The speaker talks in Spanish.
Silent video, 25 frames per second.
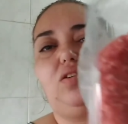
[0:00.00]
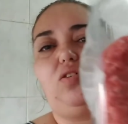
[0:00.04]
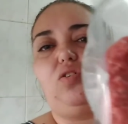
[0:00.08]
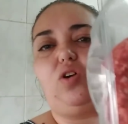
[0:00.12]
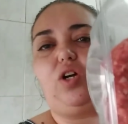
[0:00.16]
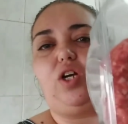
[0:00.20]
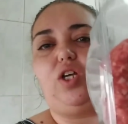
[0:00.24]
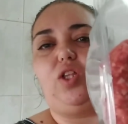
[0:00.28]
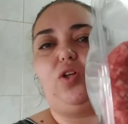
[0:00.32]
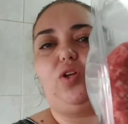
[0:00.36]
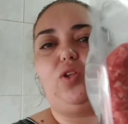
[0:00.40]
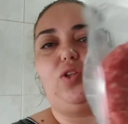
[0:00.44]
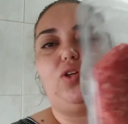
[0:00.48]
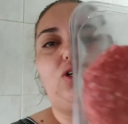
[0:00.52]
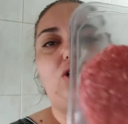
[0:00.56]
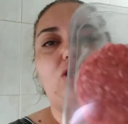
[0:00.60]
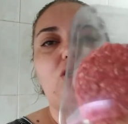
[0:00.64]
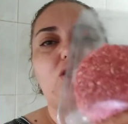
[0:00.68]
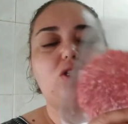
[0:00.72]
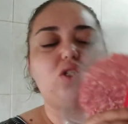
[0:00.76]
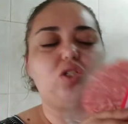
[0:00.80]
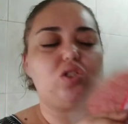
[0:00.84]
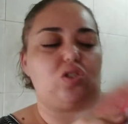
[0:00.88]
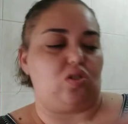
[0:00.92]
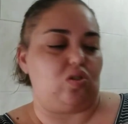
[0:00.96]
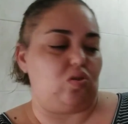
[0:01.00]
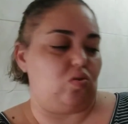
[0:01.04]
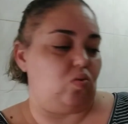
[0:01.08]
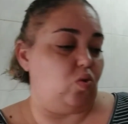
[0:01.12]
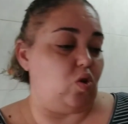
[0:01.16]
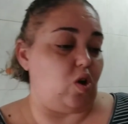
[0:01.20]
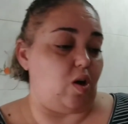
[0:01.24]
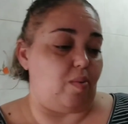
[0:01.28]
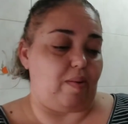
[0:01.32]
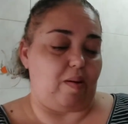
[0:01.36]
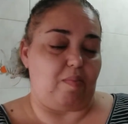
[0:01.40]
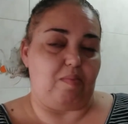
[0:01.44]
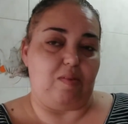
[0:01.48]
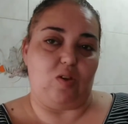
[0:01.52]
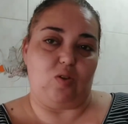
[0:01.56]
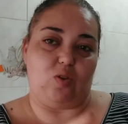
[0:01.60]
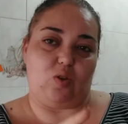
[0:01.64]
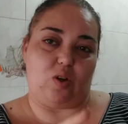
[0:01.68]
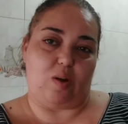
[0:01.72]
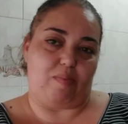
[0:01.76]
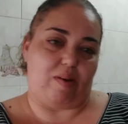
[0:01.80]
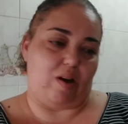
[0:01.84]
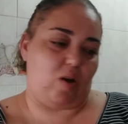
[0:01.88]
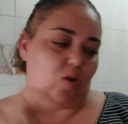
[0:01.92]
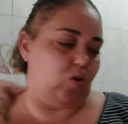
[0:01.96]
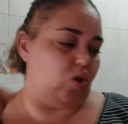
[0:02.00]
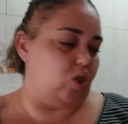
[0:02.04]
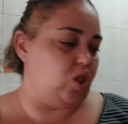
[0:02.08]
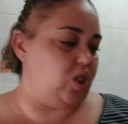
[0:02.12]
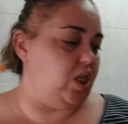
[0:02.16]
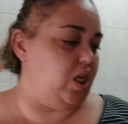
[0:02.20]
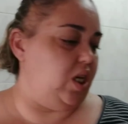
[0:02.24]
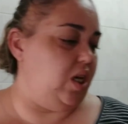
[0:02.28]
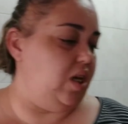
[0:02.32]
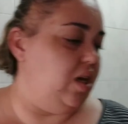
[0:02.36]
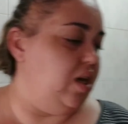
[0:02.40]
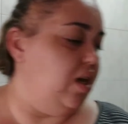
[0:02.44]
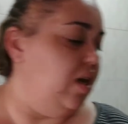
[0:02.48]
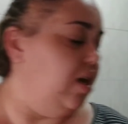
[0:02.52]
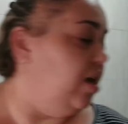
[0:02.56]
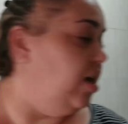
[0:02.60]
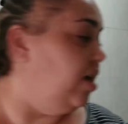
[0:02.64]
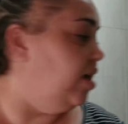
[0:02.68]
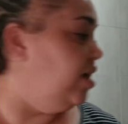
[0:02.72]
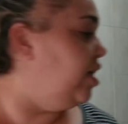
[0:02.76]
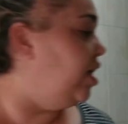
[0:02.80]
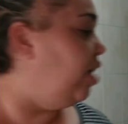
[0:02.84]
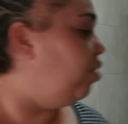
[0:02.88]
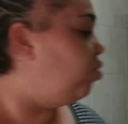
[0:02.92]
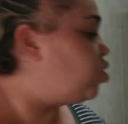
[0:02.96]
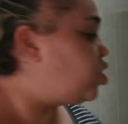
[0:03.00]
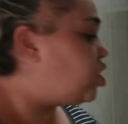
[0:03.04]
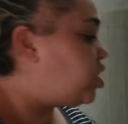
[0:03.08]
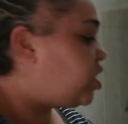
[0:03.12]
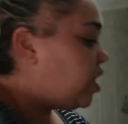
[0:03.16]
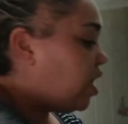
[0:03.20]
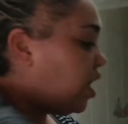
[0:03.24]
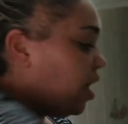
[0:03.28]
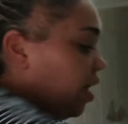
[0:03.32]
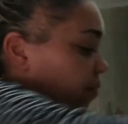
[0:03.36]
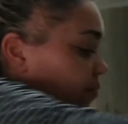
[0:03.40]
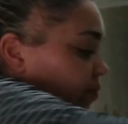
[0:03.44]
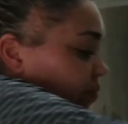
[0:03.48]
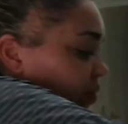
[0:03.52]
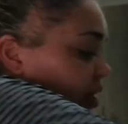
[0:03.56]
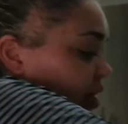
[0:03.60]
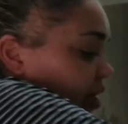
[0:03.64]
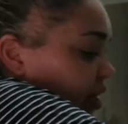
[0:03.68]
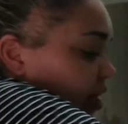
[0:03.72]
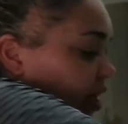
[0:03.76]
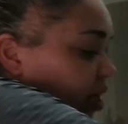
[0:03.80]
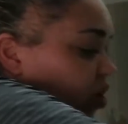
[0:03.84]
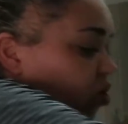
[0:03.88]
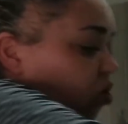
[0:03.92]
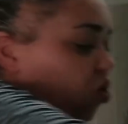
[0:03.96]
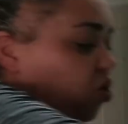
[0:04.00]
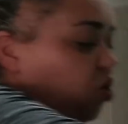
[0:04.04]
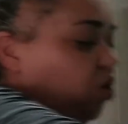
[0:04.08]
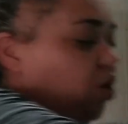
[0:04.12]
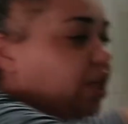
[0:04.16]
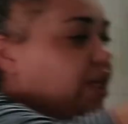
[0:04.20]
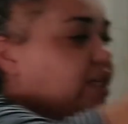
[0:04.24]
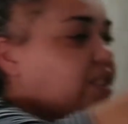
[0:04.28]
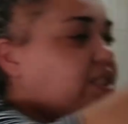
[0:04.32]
cogido dos, una para mí y una para José, y a Usía le cojo